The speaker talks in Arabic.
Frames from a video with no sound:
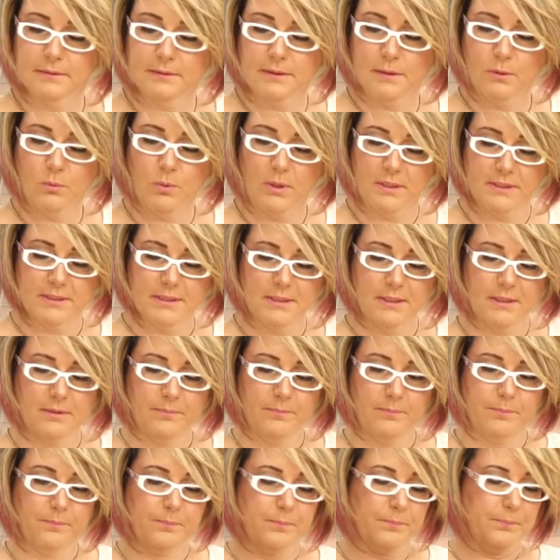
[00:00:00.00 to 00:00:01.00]
دلوقتي
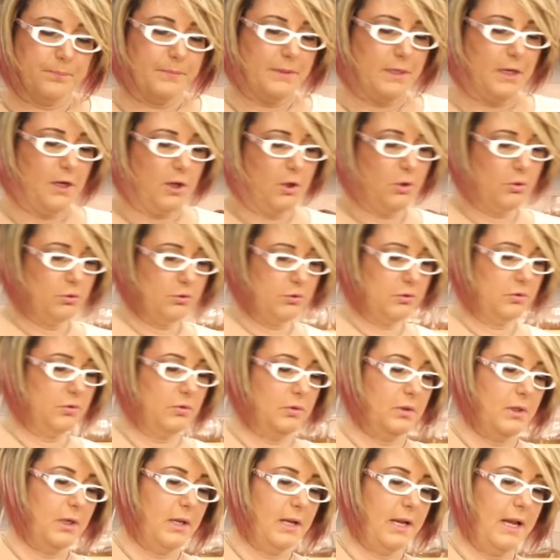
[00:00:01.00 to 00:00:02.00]
هحط
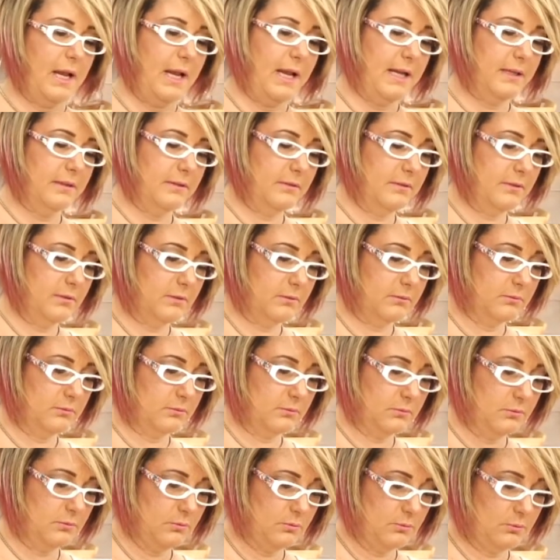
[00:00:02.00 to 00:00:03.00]
قد
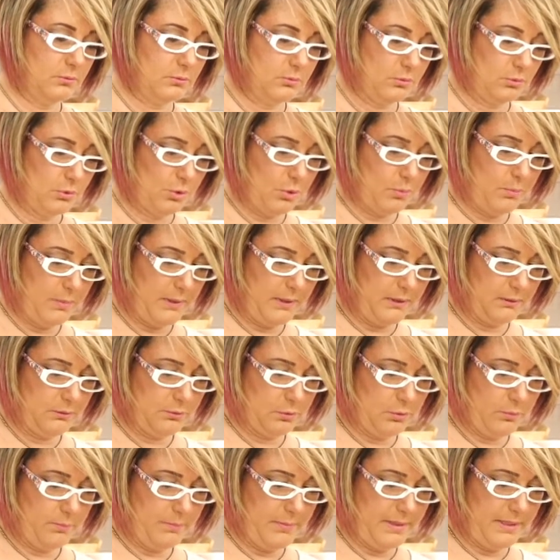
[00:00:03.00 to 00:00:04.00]
ربع
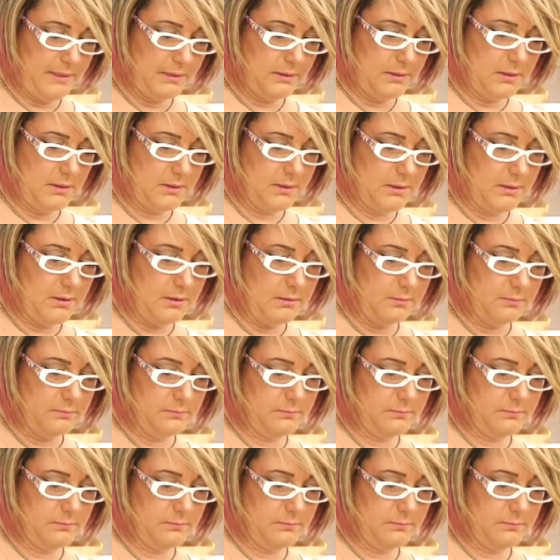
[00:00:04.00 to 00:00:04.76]
كوبايه جزر